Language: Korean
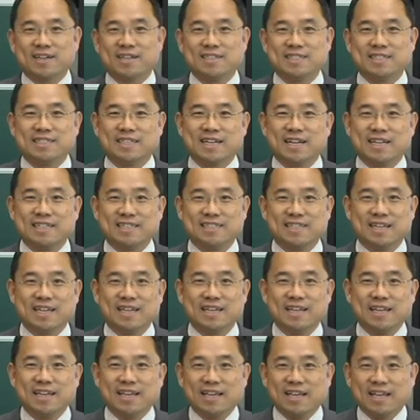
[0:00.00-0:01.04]
그러니까 이제
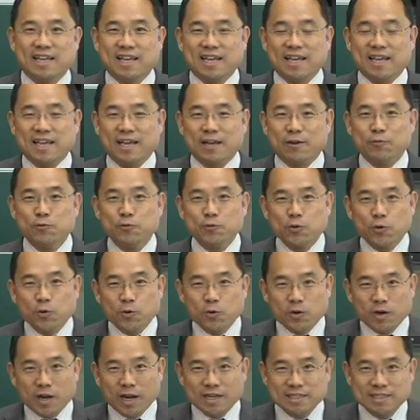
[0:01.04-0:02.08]

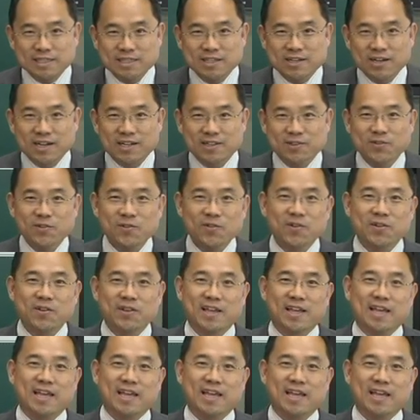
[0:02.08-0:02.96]
운동을 하시더라도